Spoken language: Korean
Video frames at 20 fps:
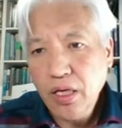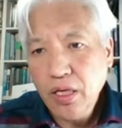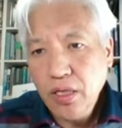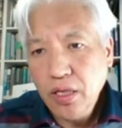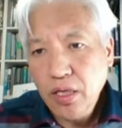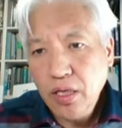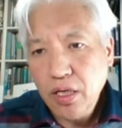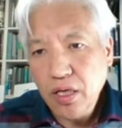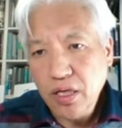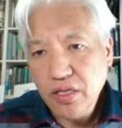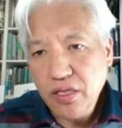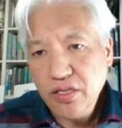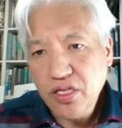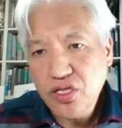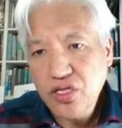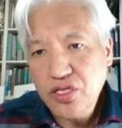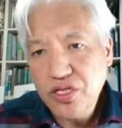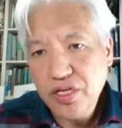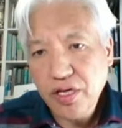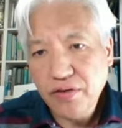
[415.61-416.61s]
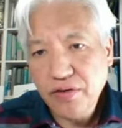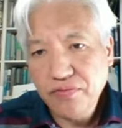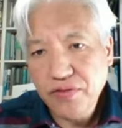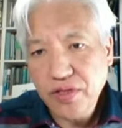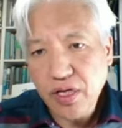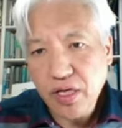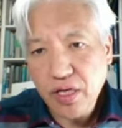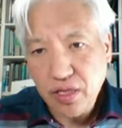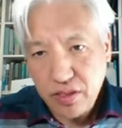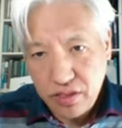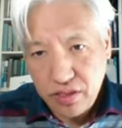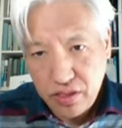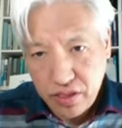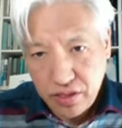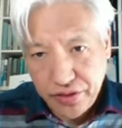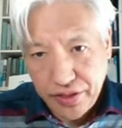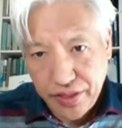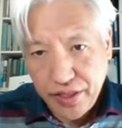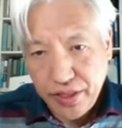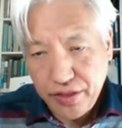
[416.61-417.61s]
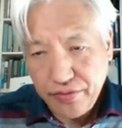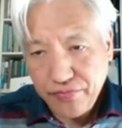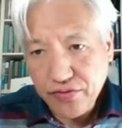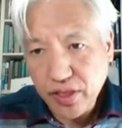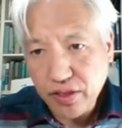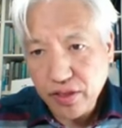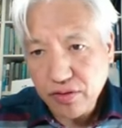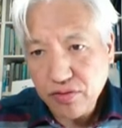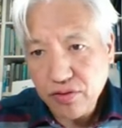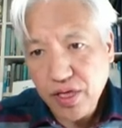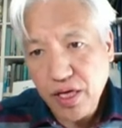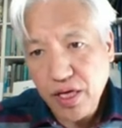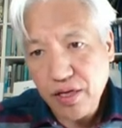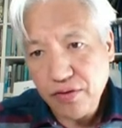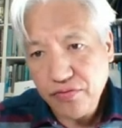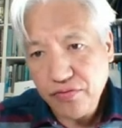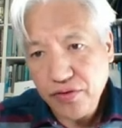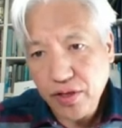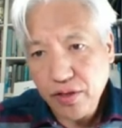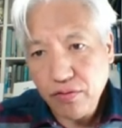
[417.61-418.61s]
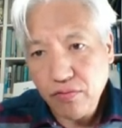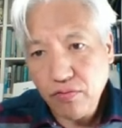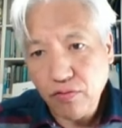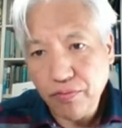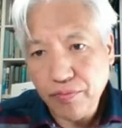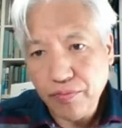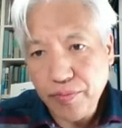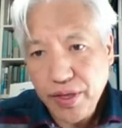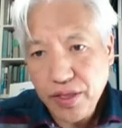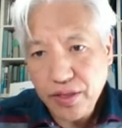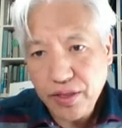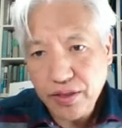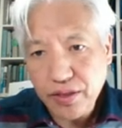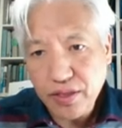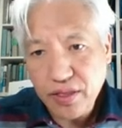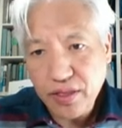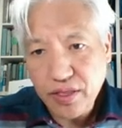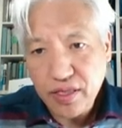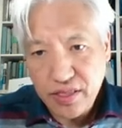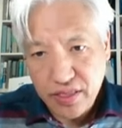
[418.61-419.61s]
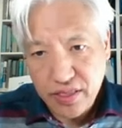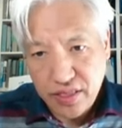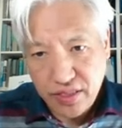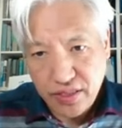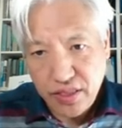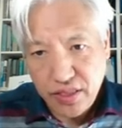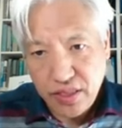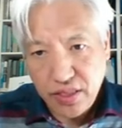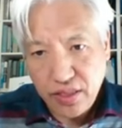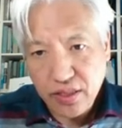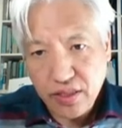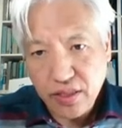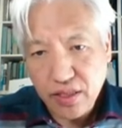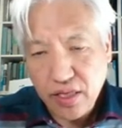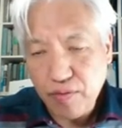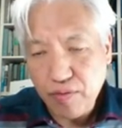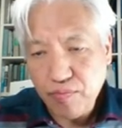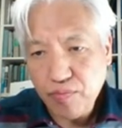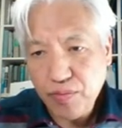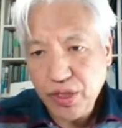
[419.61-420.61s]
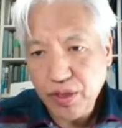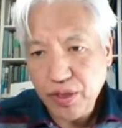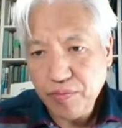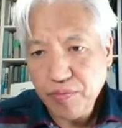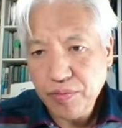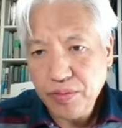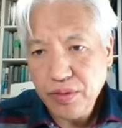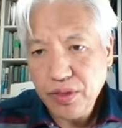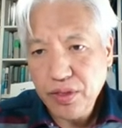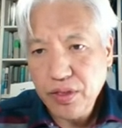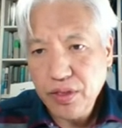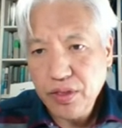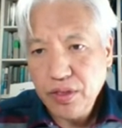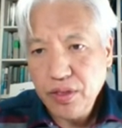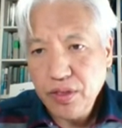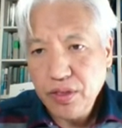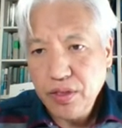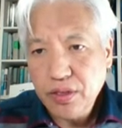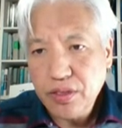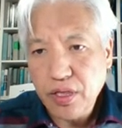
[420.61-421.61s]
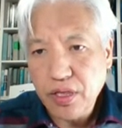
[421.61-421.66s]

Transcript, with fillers: 어, 니츠블라 리브 아드나이 의 오메드 라딘 암밈 자